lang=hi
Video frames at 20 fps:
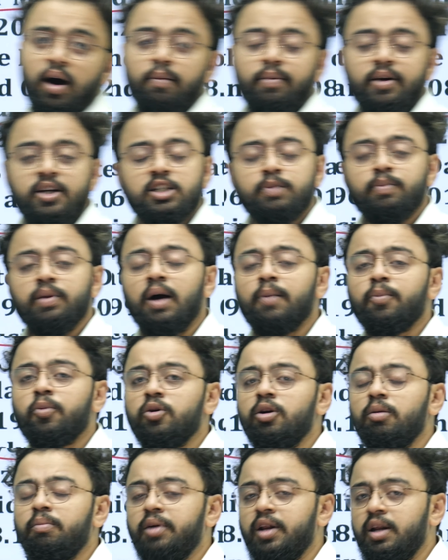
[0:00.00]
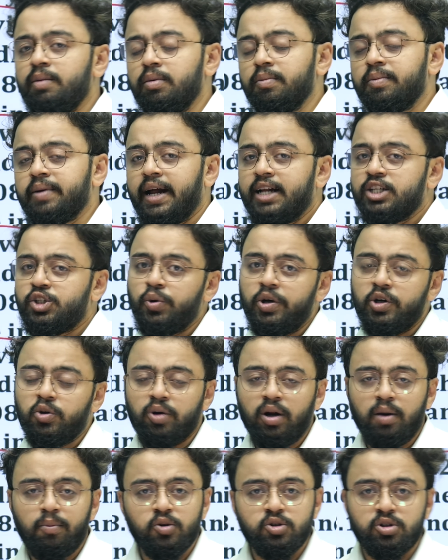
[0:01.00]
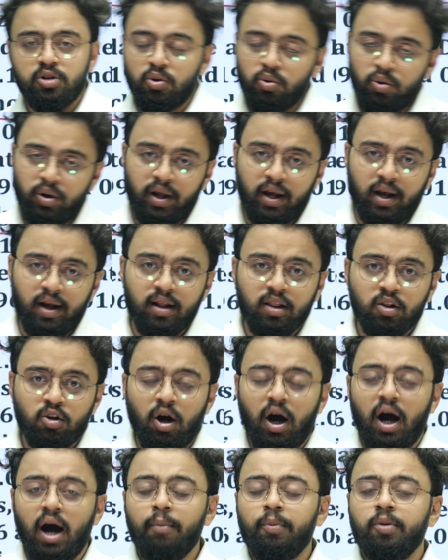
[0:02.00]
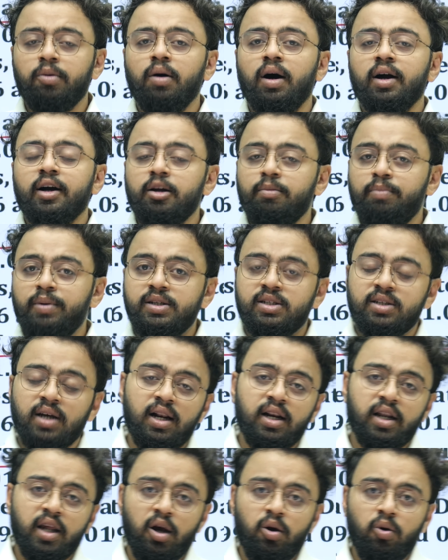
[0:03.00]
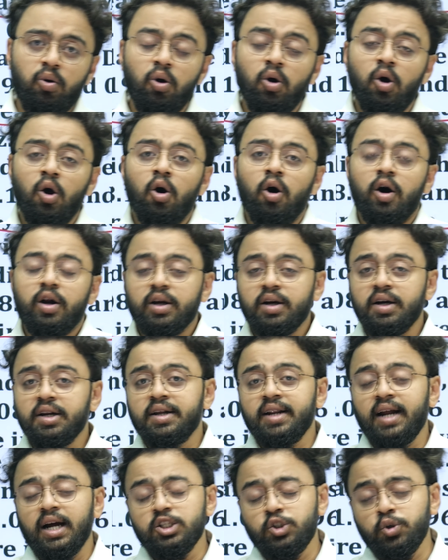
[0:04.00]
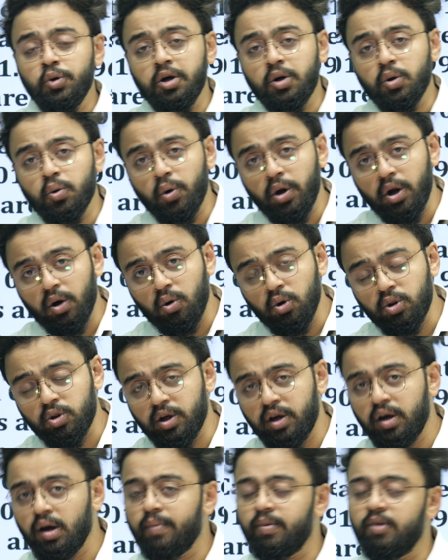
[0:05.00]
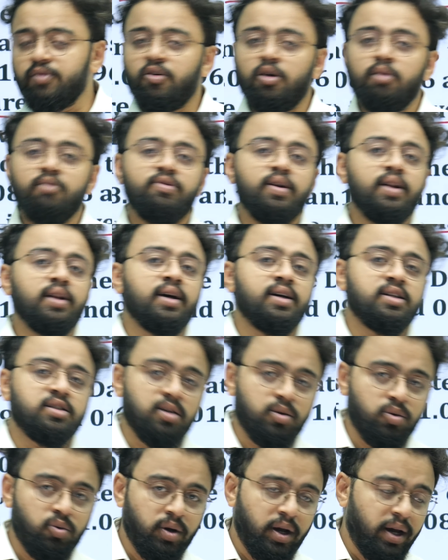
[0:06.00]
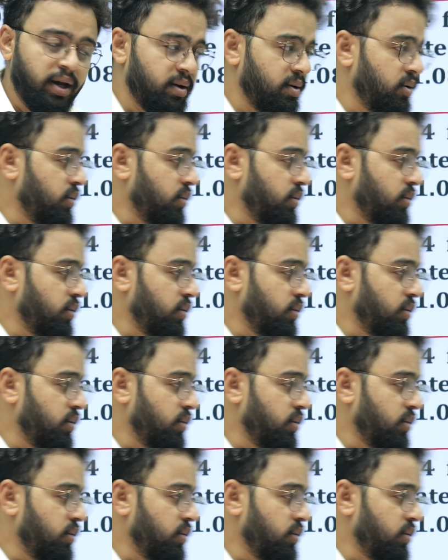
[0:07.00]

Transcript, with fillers: अब इसमें आपको ना मिनिमम ग्रेजुएट होना बहुत ज़रूरी है तो आप अगर 20 साल के हो और अगर ग्रेजुएट हुए हो तो ही आप ये फॉर्म फिल कर सकोगे